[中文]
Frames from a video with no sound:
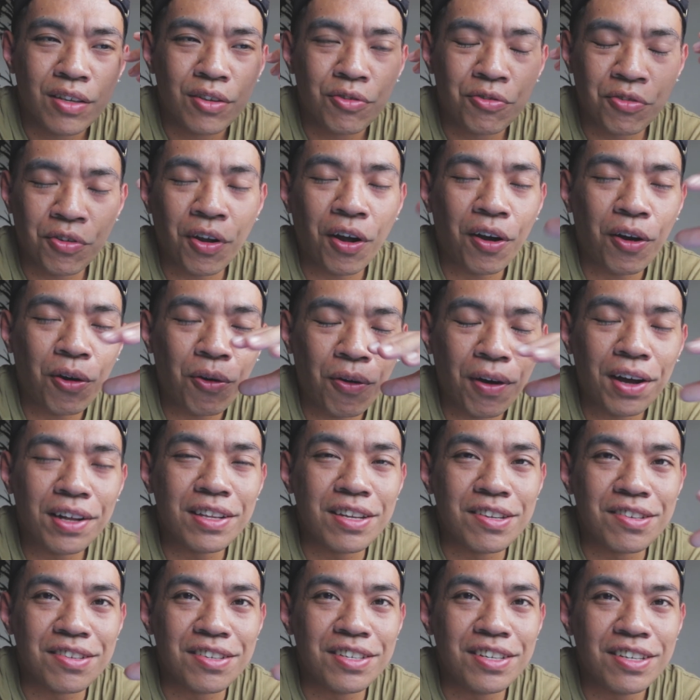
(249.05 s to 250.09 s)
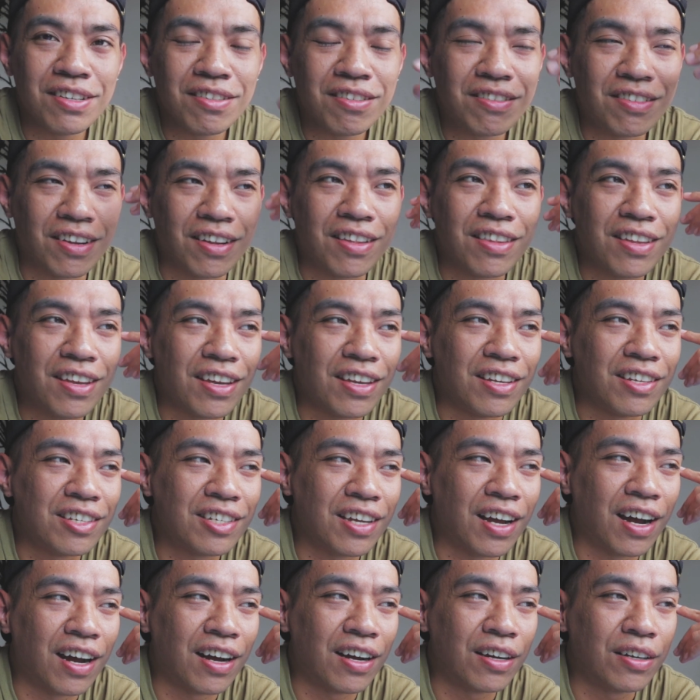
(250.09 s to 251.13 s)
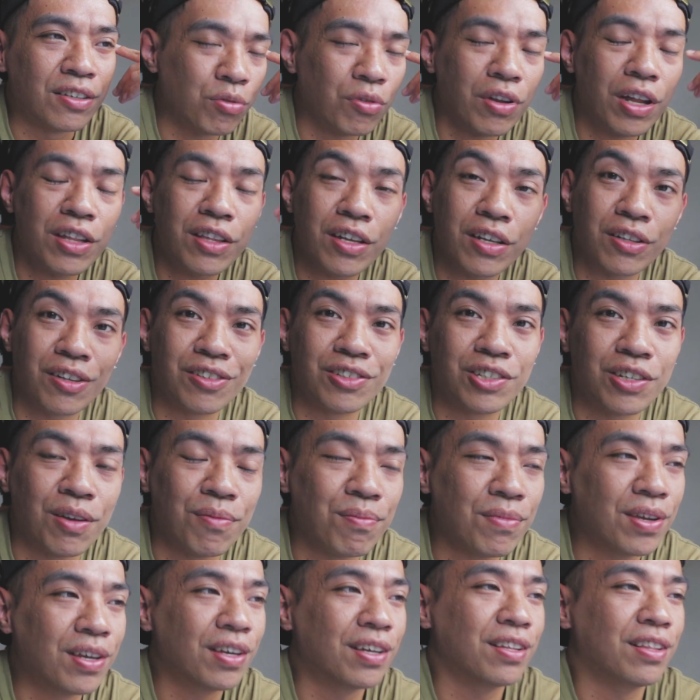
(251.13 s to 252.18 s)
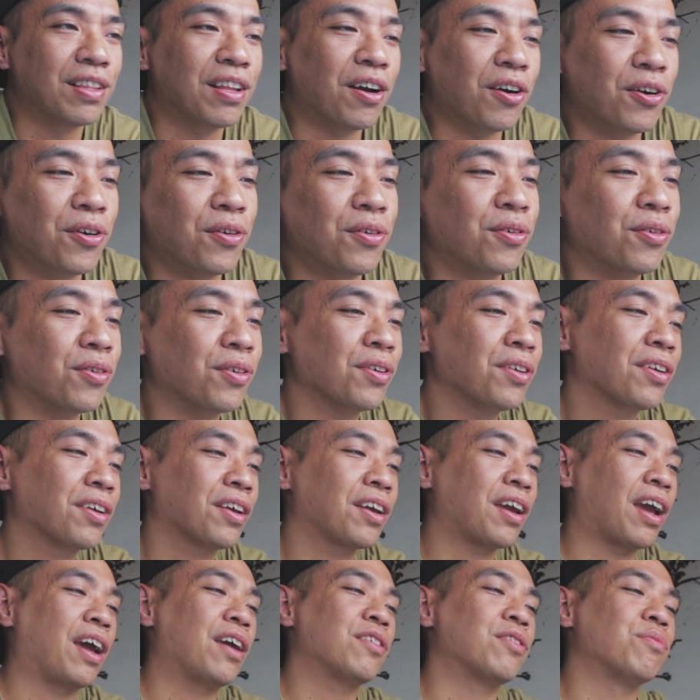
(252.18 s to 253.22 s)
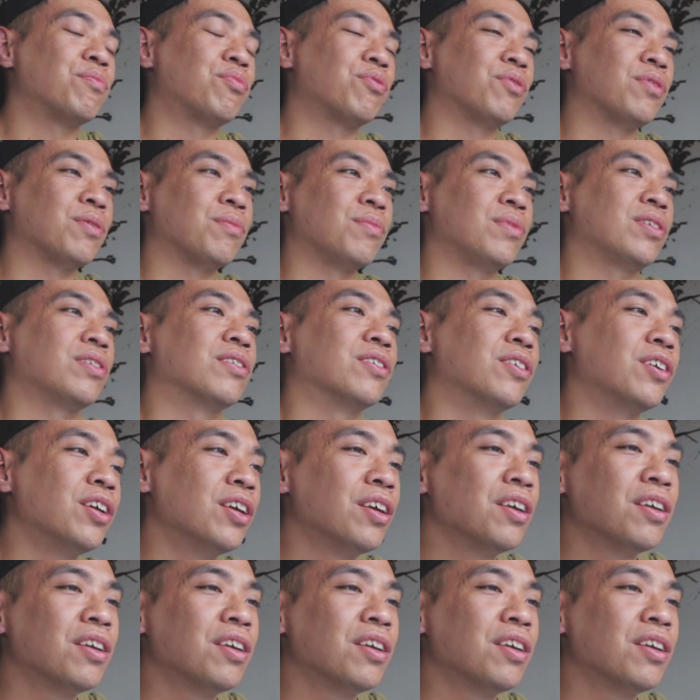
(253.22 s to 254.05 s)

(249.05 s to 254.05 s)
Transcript: 需要花一点时间沉淀一下，坐在电脑前面，然后开着 Premiere，